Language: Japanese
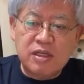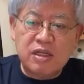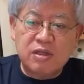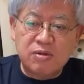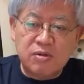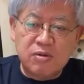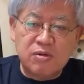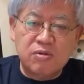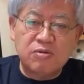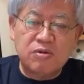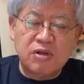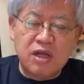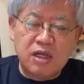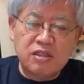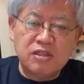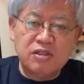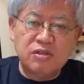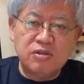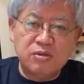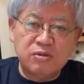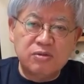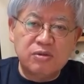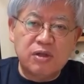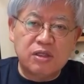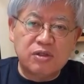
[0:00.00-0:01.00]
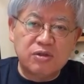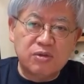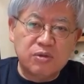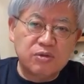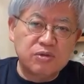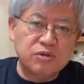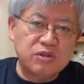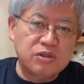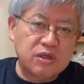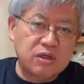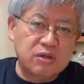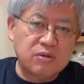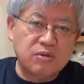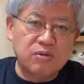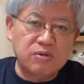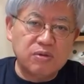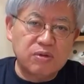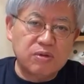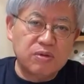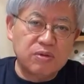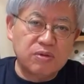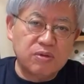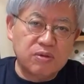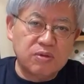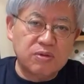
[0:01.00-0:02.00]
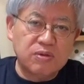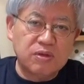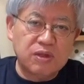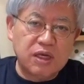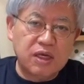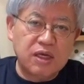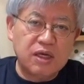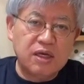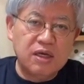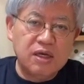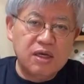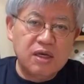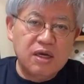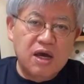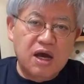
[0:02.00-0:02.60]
でと同じような調子でこういうことをね、